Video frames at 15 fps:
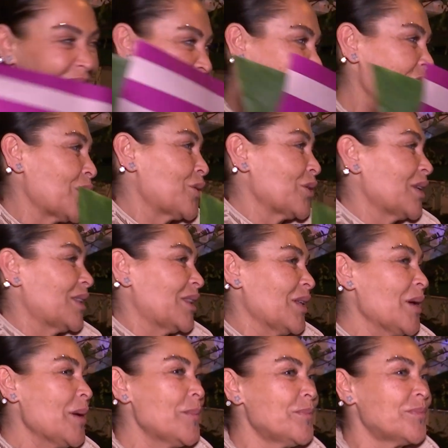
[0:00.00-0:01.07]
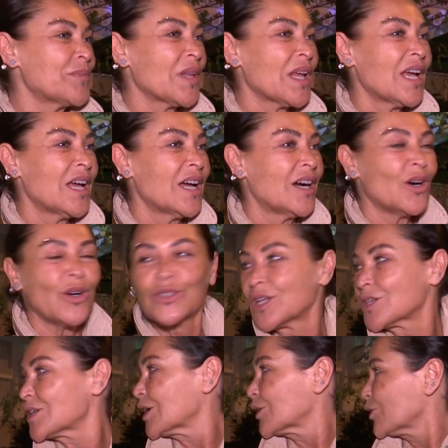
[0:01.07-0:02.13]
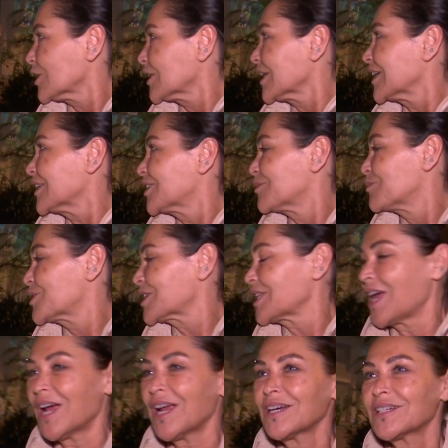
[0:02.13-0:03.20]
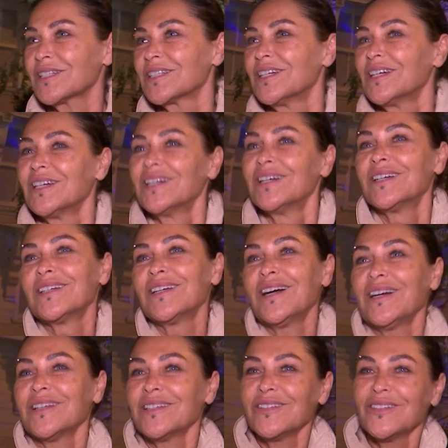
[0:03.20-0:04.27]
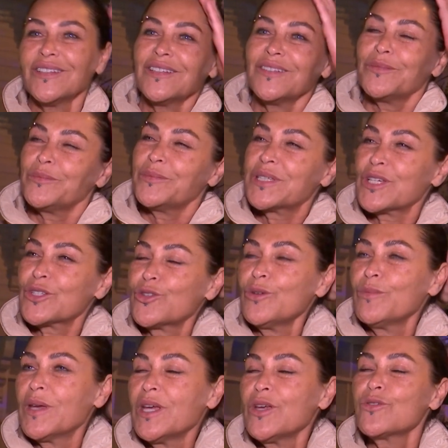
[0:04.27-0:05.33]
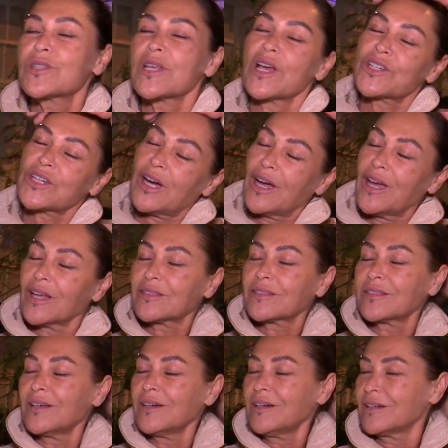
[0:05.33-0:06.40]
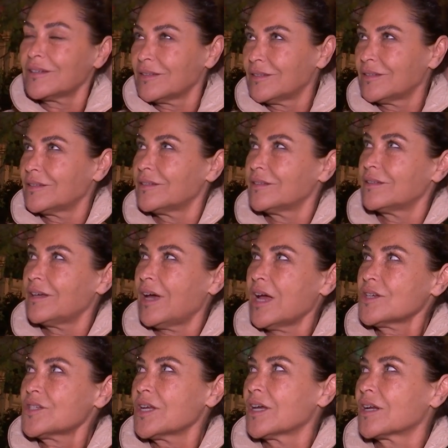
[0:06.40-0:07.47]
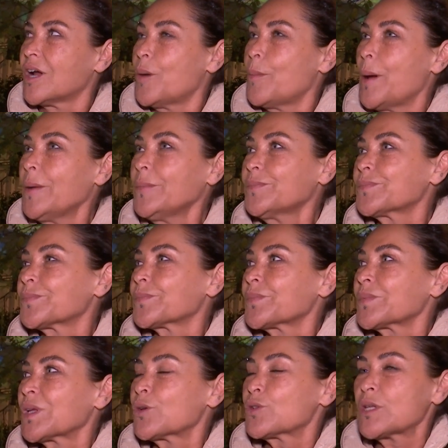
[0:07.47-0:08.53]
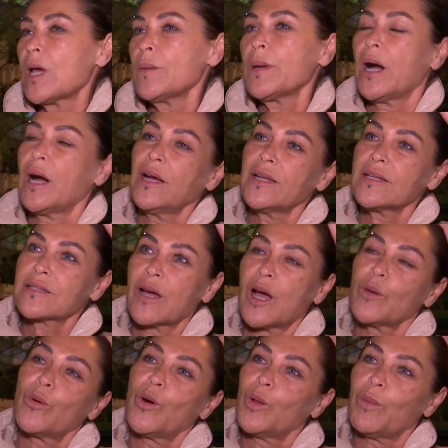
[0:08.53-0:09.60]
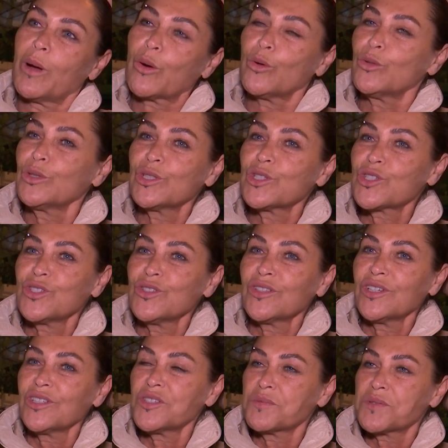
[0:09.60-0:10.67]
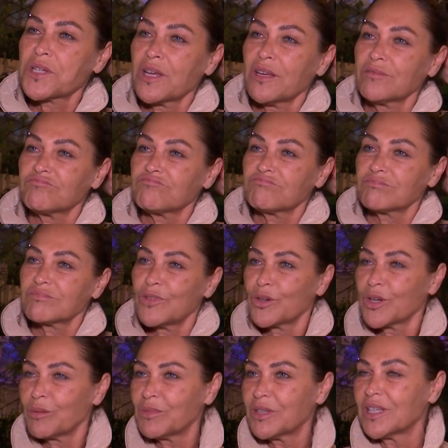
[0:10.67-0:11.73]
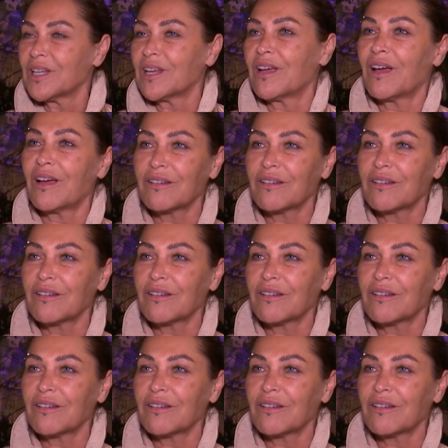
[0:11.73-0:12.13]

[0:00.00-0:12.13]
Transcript: Teşekkür ettim. Ondan sonra Erol'a da getirmişler. Evet. Yani bir şey söyleyeyim en güzel şey hayatta e, her şeye rağmen güzel bir aile sahibi olmak. Onun dışında hiçbir şey önemli değil yani.